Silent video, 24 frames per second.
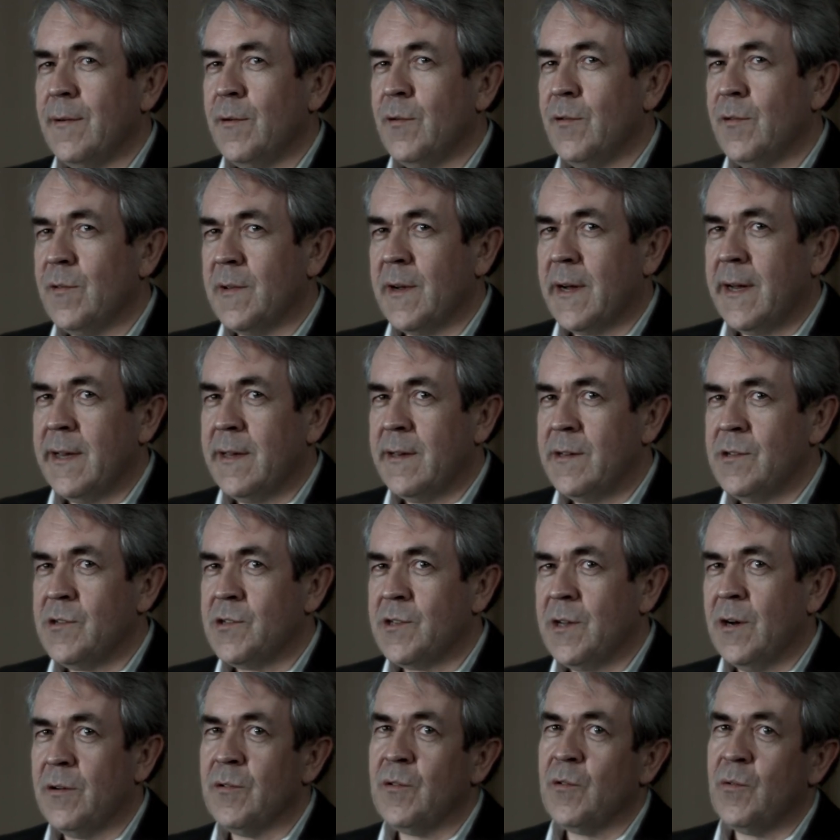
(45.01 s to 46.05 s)

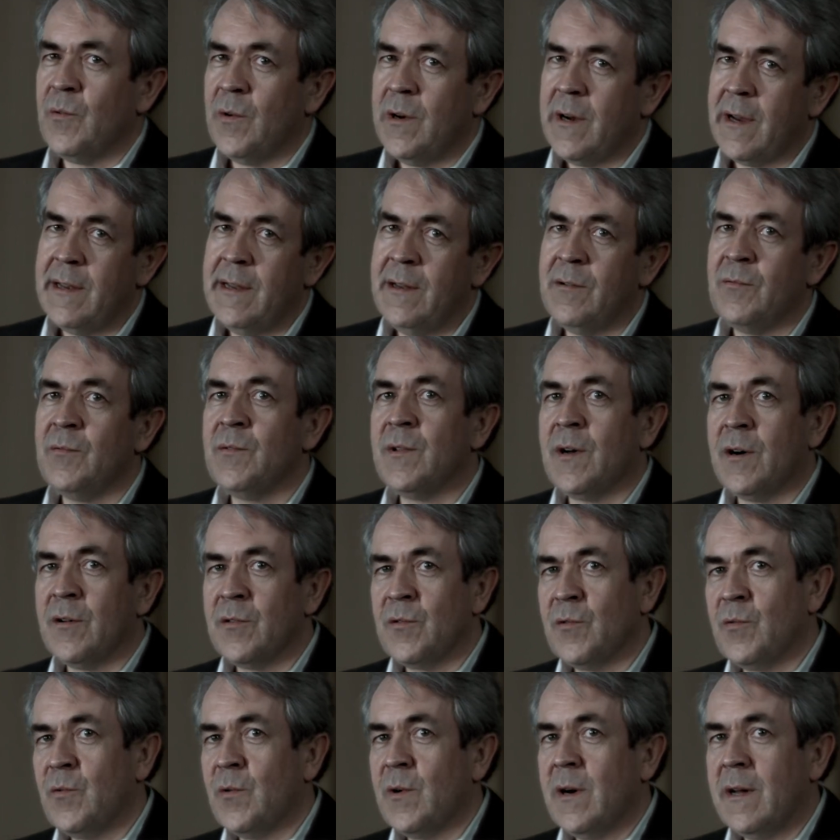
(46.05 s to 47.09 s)
österreichische Autorinnen und
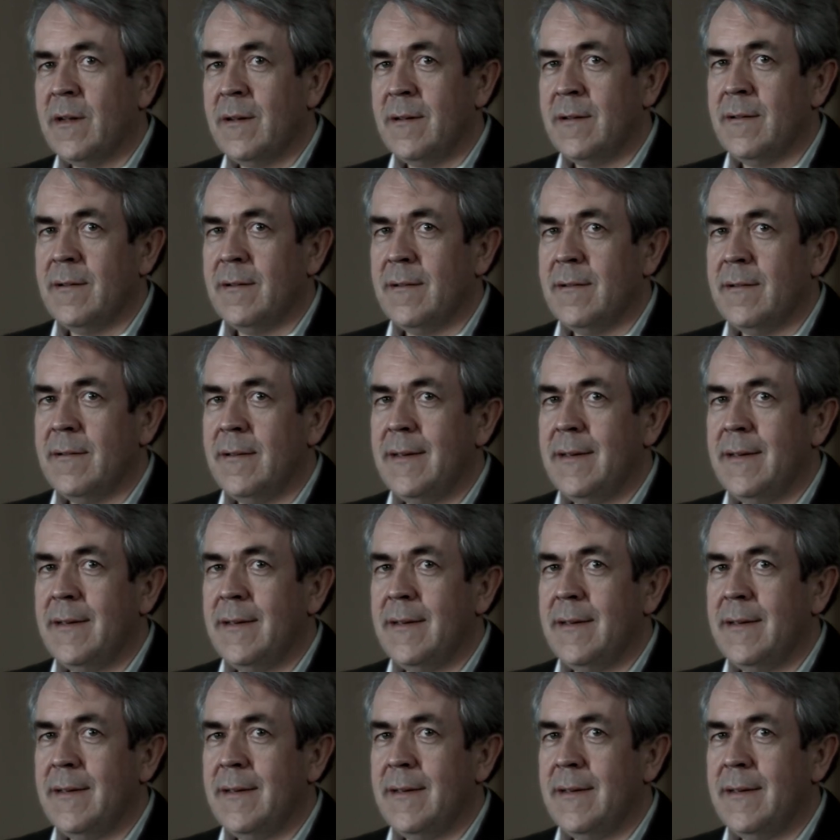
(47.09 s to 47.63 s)
Autoren